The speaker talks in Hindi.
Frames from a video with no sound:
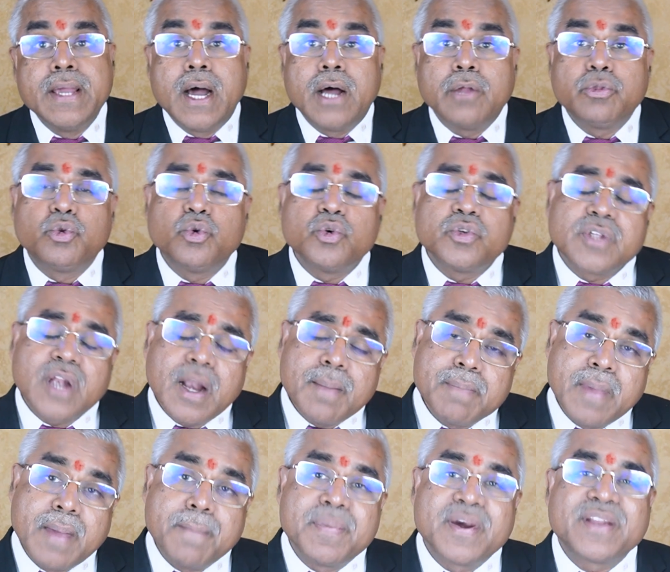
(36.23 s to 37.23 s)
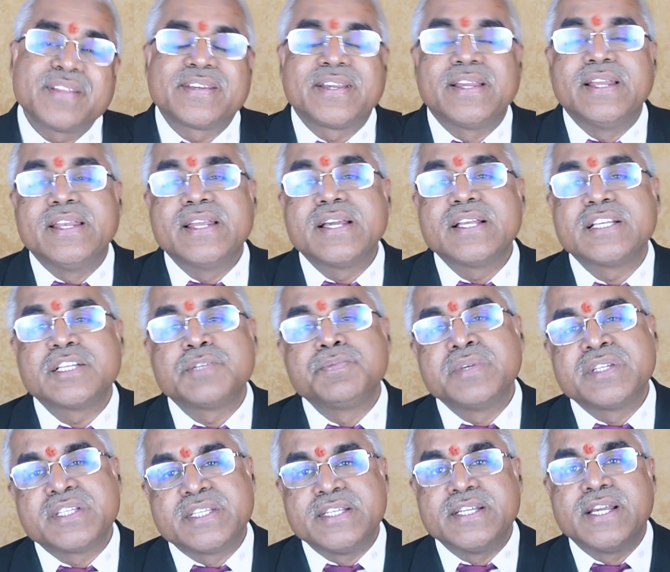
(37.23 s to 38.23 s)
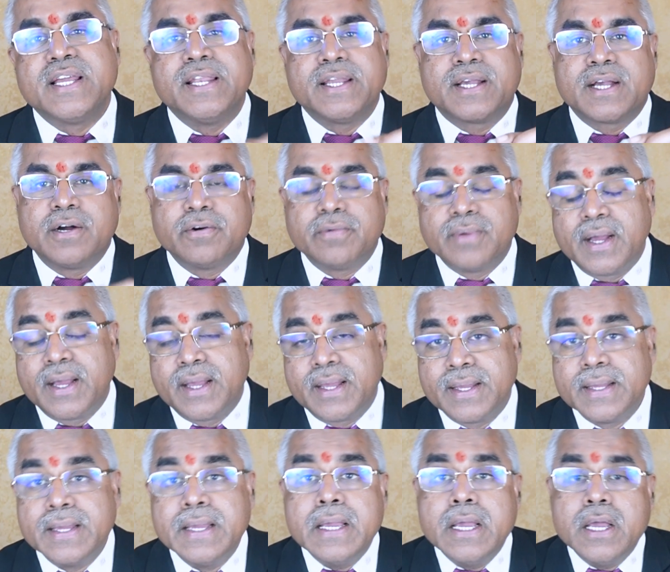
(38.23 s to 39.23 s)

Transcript: और दूसरा मेंबर्स के लिए जिसमें सीए लिखा हुआ है